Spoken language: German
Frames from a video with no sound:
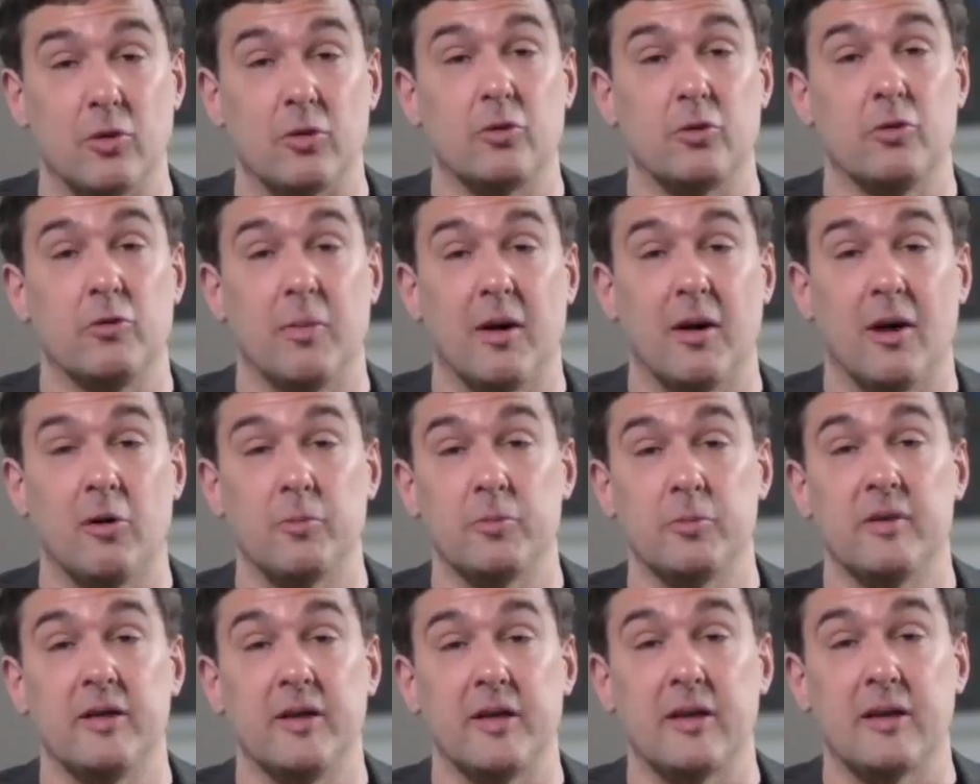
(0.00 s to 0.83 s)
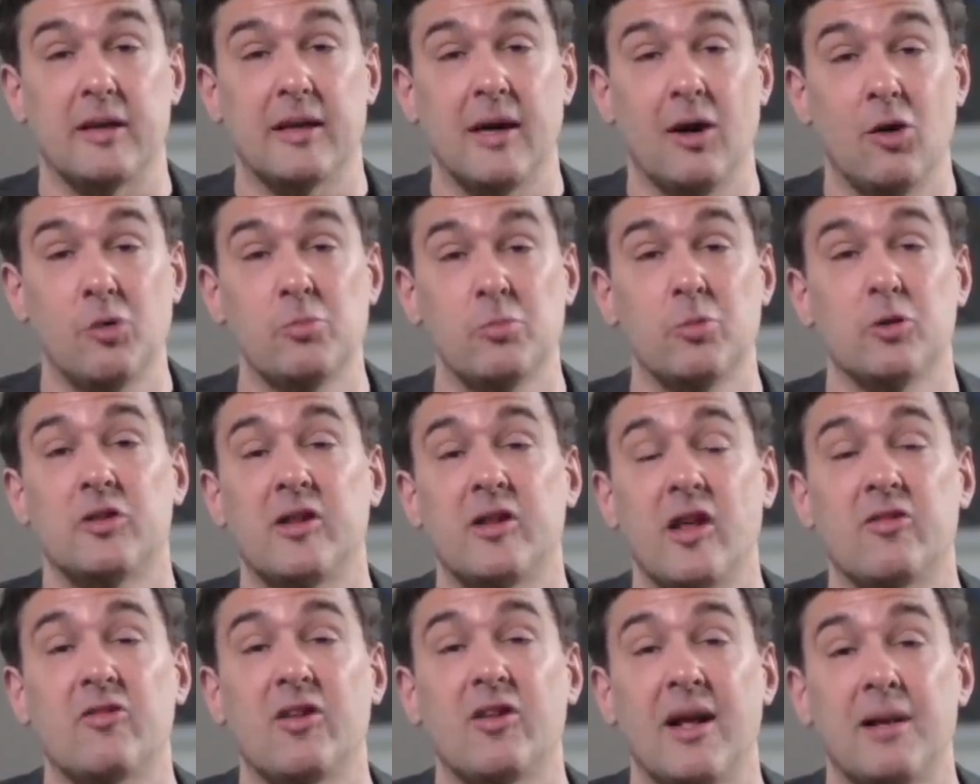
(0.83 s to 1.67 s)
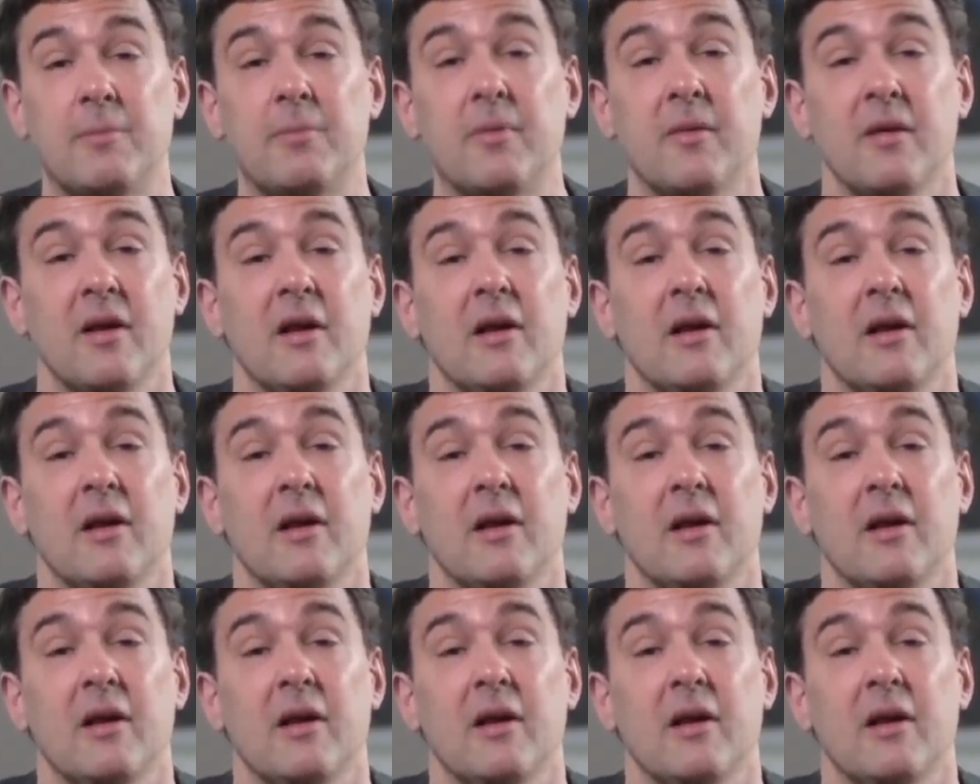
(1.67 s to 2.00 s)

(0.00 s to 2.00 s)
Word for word: dort überhaupt nicht glauben. Und deshalb